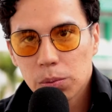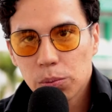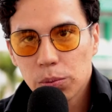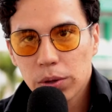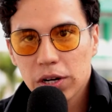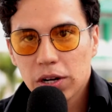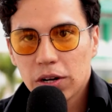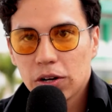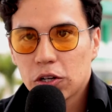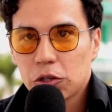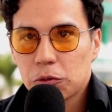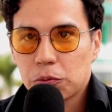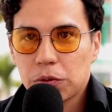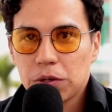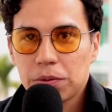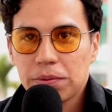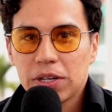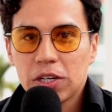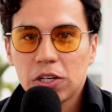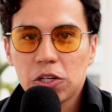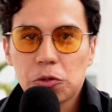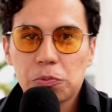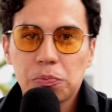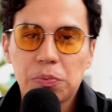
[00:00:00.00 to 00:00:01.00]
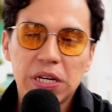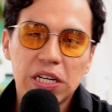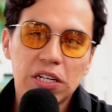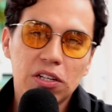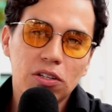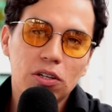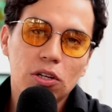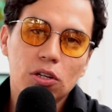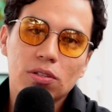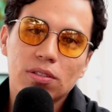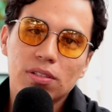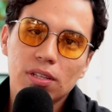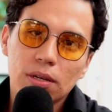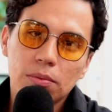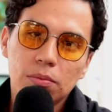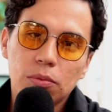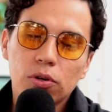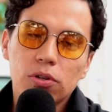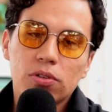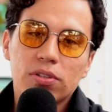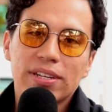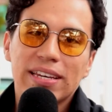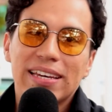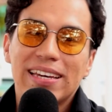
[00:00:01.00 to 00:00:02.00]
Bueno, los primeros pinos los
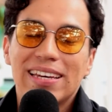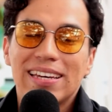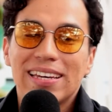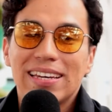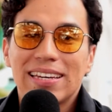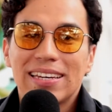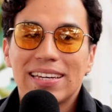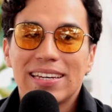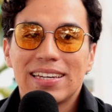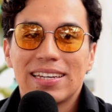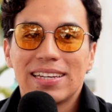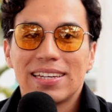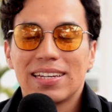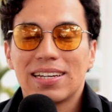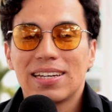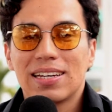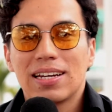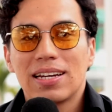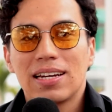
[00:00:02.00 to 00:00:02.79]
dimos eh,